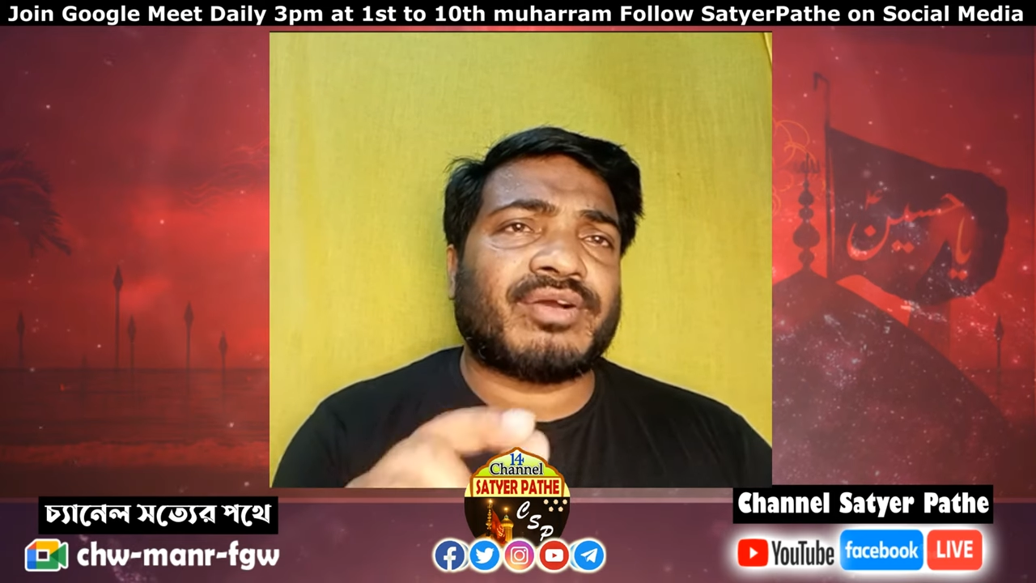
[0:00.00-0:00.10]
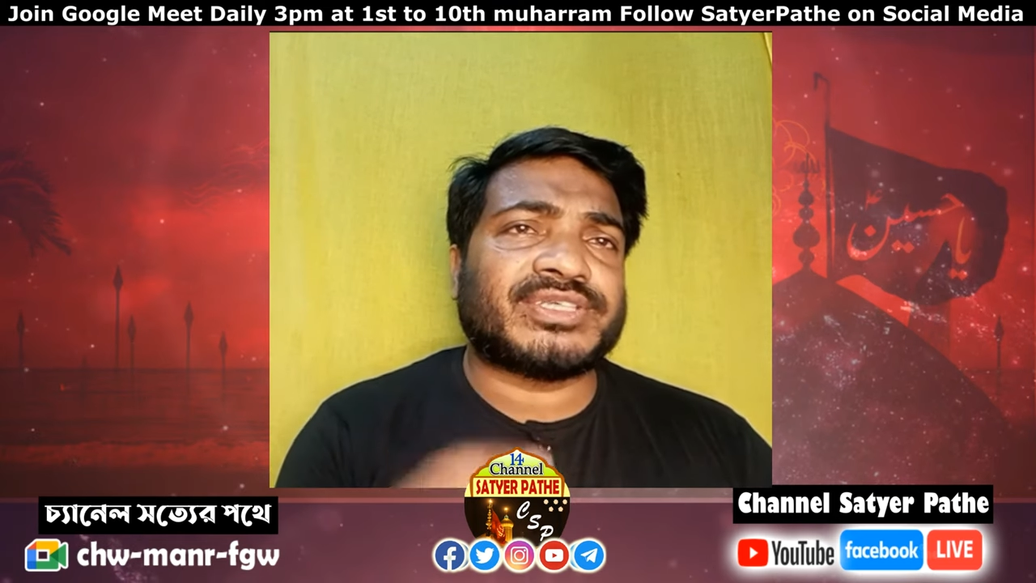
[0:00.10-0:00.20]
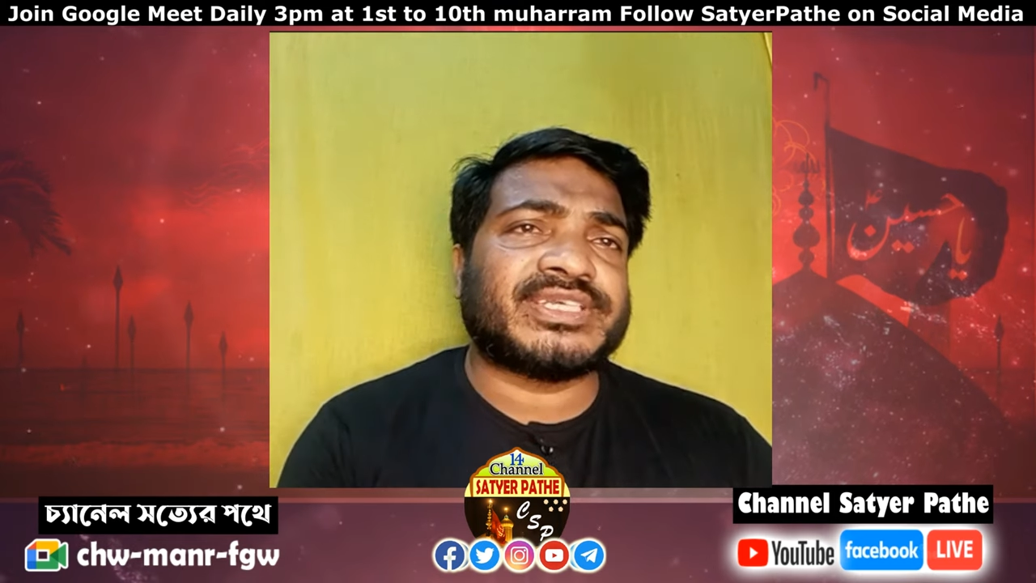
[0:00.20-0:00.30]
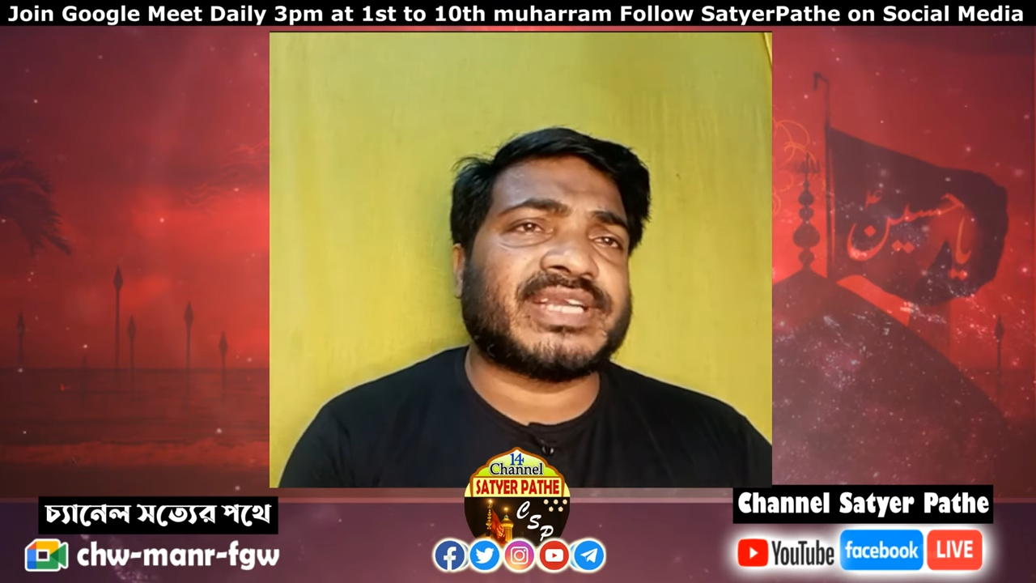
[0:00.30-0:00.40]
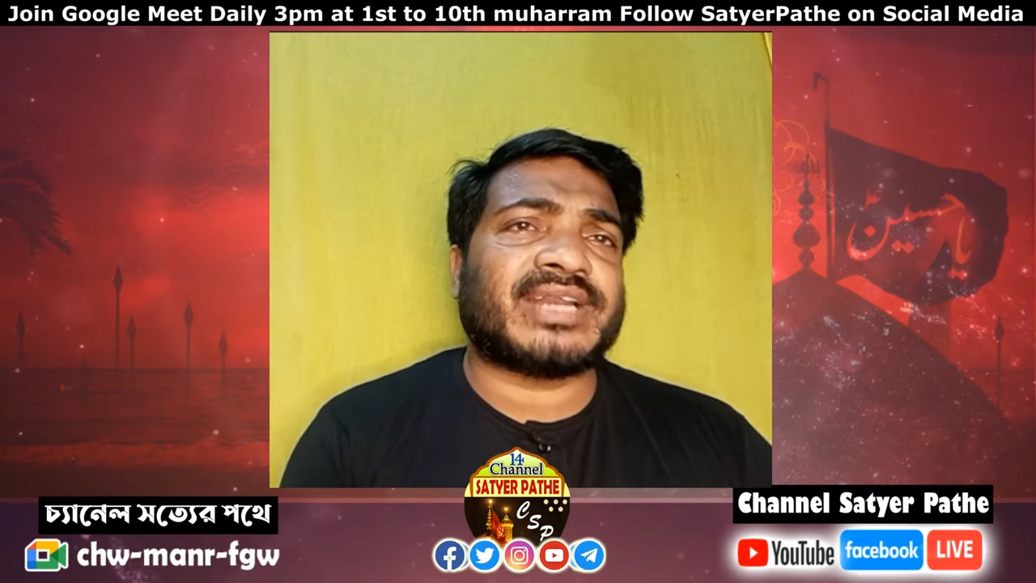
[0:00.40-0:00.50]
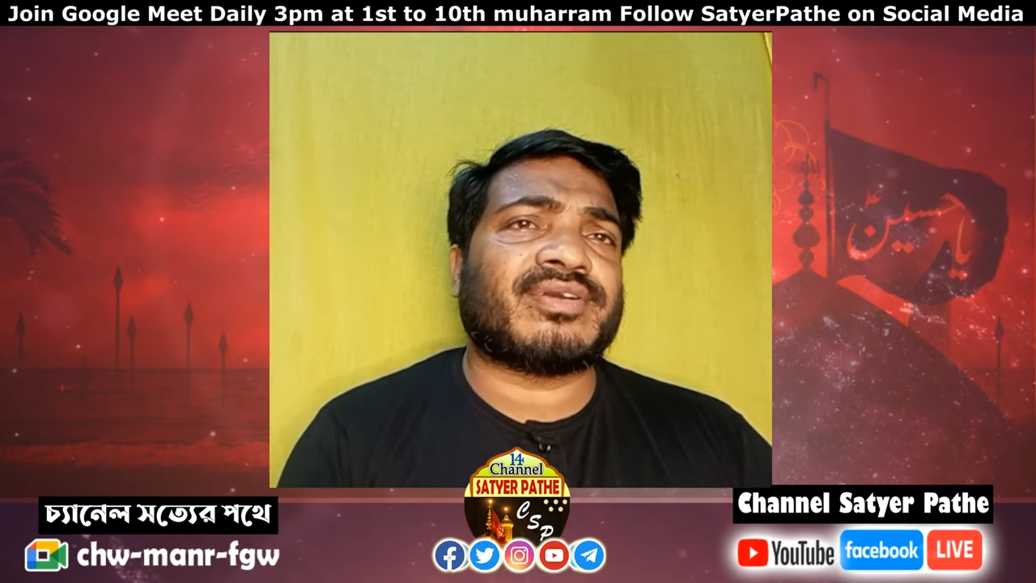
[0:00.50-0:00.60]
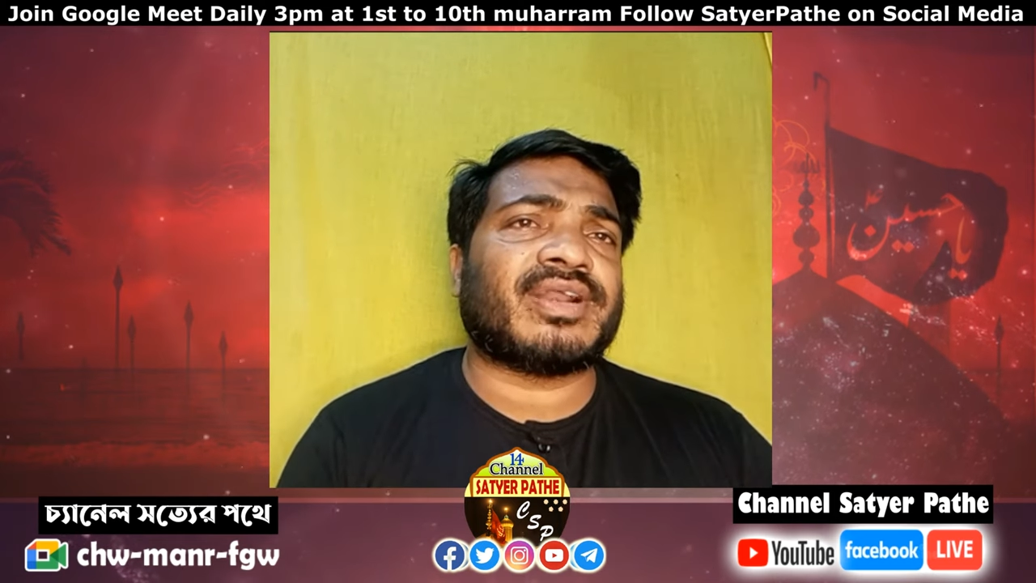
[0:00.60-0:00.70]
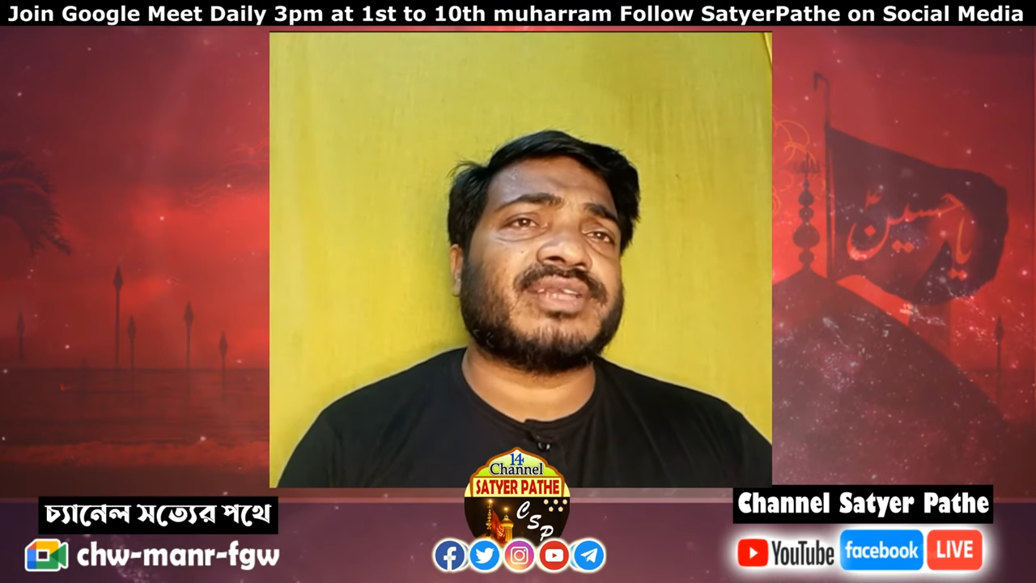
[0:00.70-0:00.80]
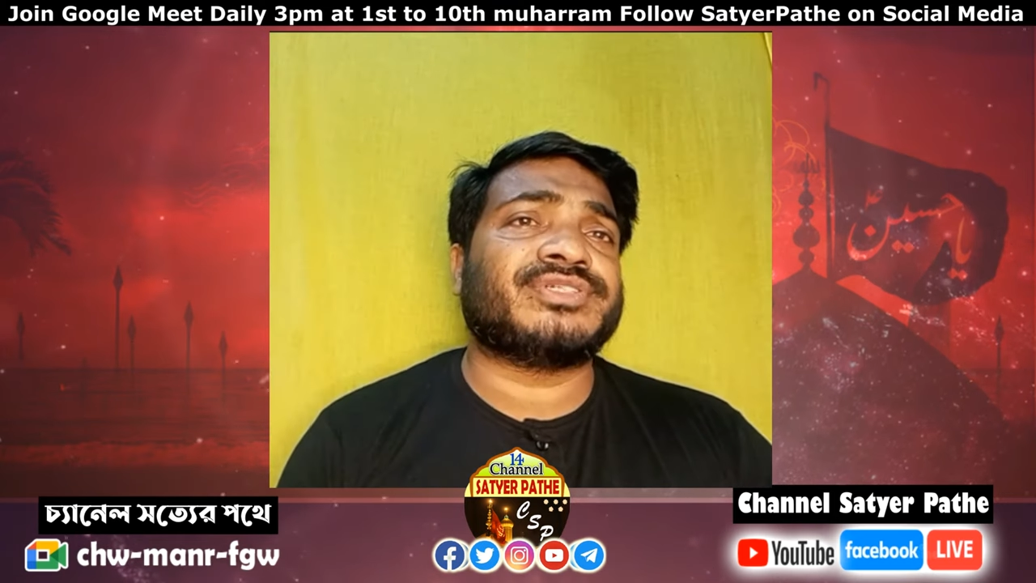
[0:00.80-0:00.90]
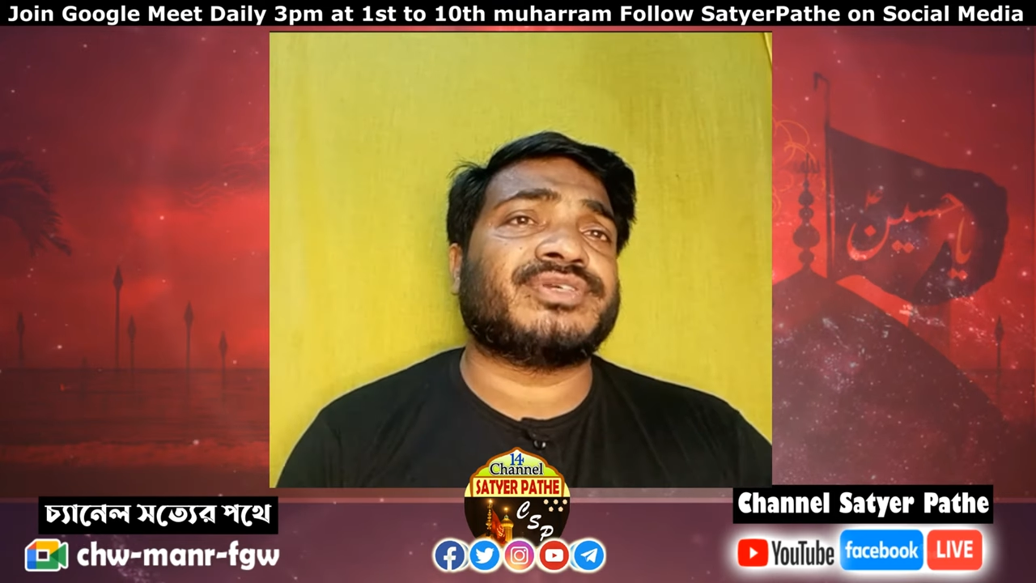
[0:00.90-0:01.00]
অস্বীকার
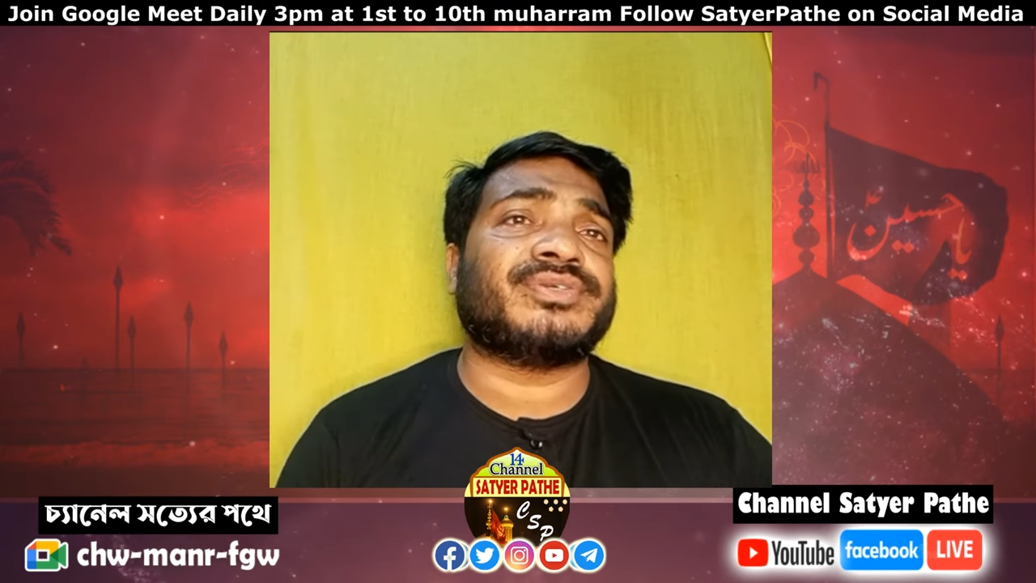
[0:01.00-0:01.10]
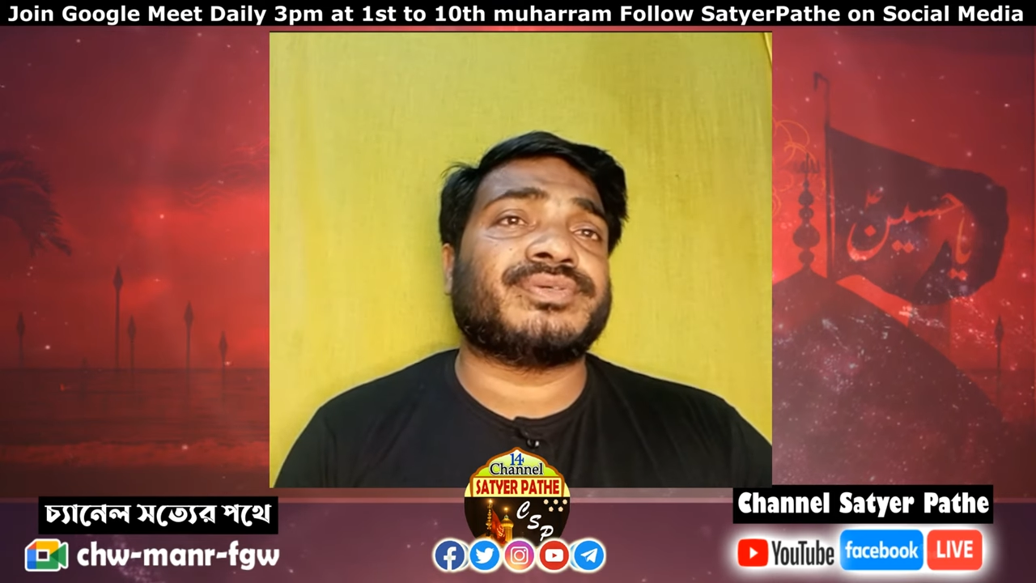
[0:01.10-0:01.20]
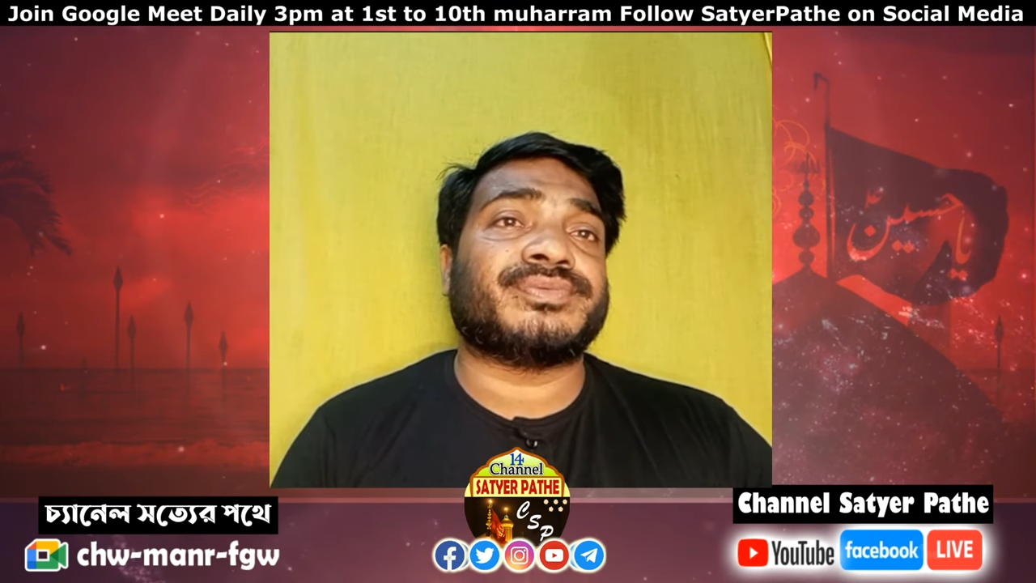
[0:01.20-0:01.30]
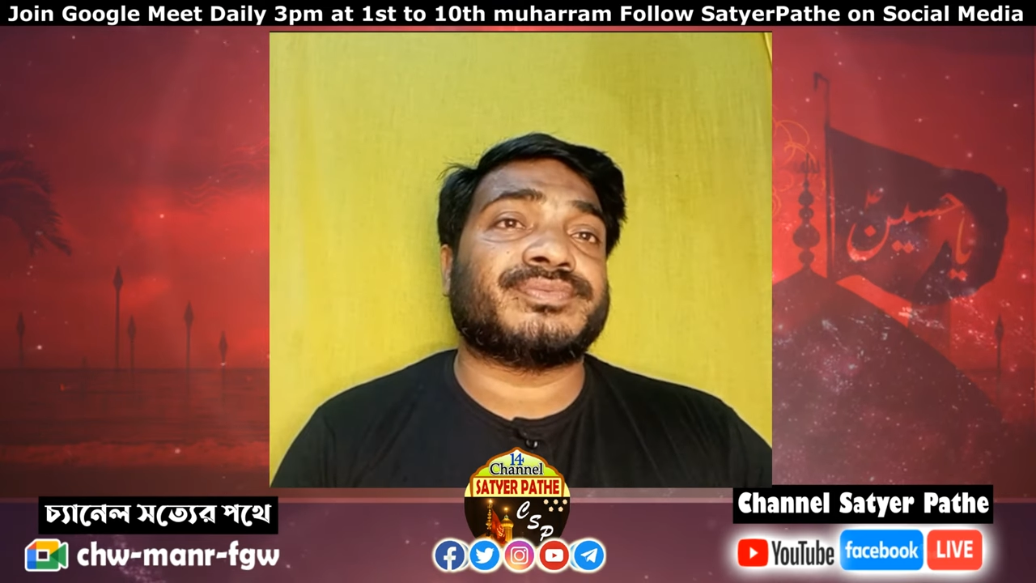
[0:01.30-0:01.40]
করার জন্য